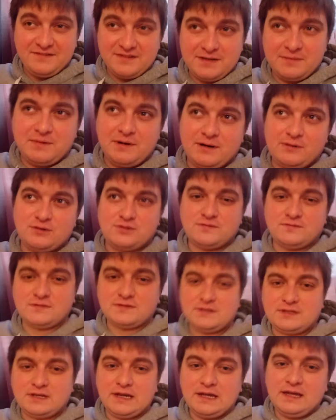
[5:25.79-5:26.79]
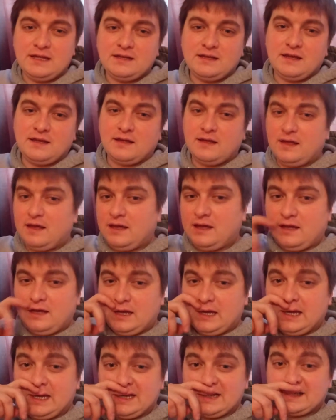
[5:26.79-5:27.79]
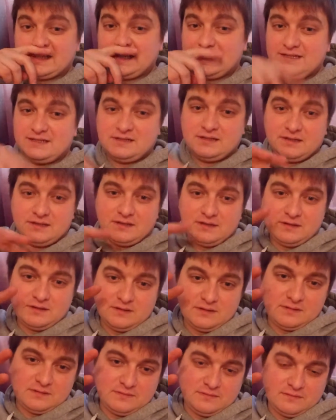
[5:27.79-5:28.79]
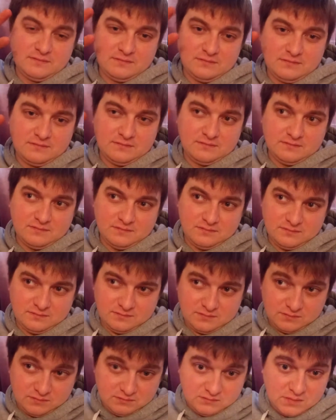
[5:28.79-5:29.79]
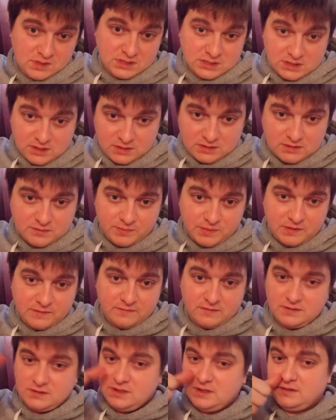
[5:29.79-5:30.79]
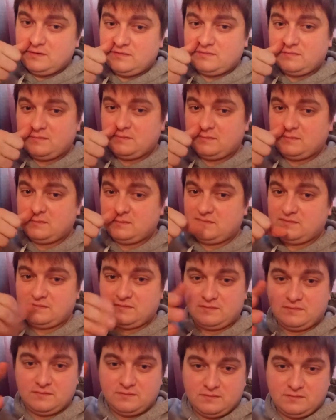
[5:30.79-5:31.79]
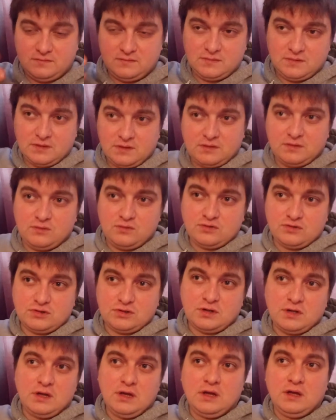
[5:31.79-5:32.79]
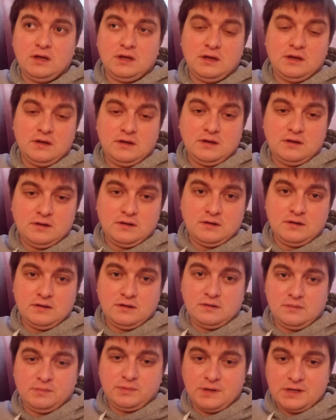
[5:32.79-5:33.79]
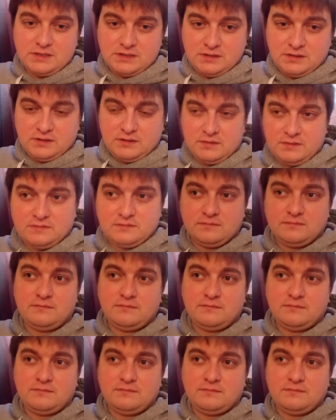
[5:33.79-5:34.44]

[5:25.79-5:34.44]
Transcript: Всем хорошего настроения. Э, кстати, масленица первый день. Это тоже э, праздник.